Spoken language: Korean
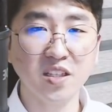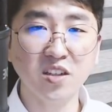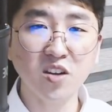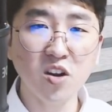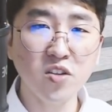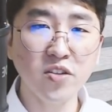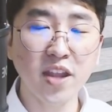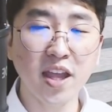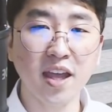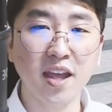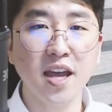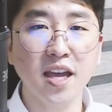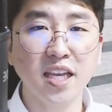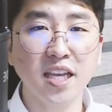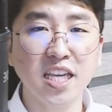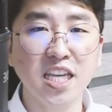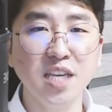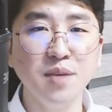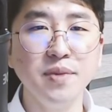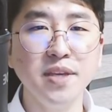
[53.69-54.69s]
그런데
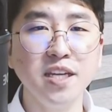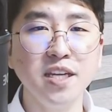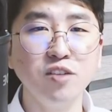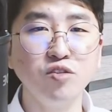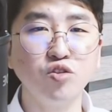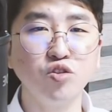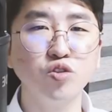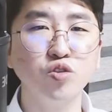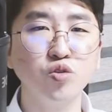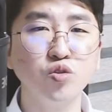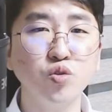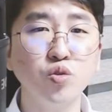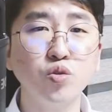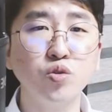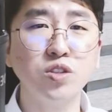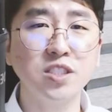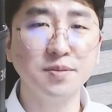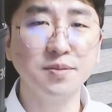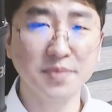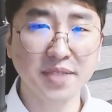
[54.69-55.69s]
기미일주는
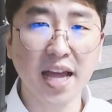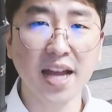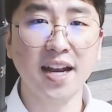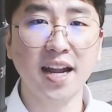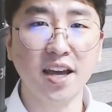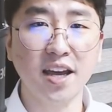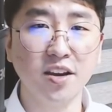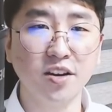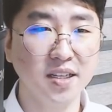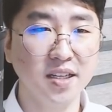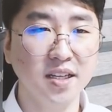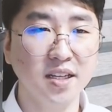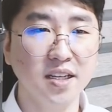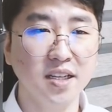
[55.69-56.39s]
조금 달라요.